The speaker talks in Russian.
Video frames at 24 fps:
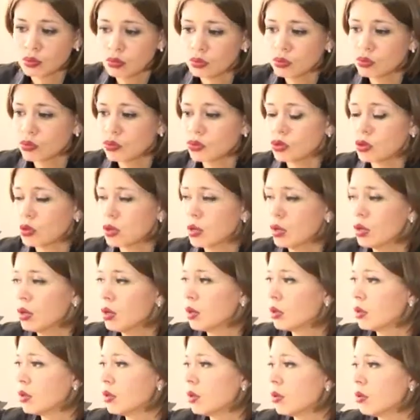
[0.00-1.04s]
случай,
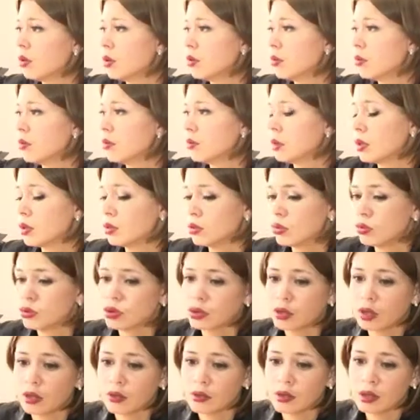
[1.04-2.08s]
э, молодой
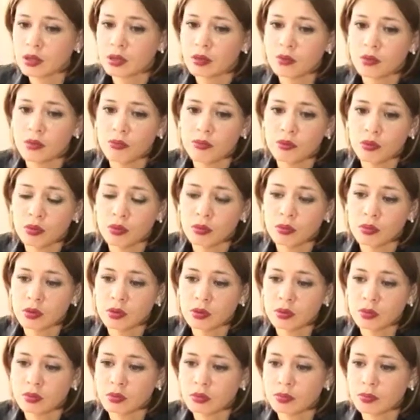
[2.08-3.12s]
человек
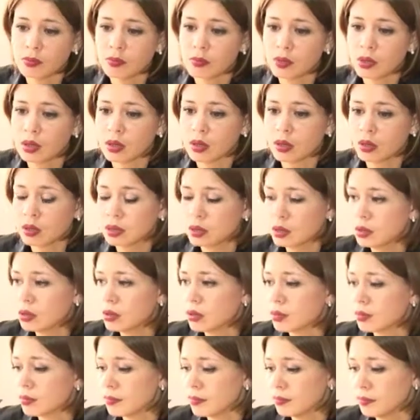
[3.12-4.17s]
оформил
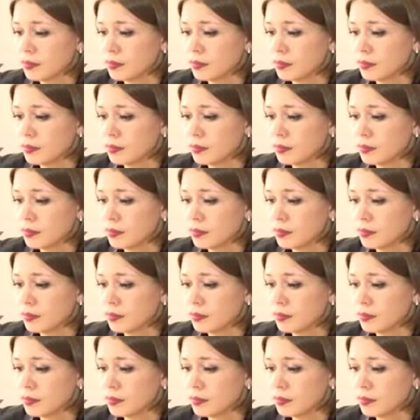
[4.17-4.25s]
кредит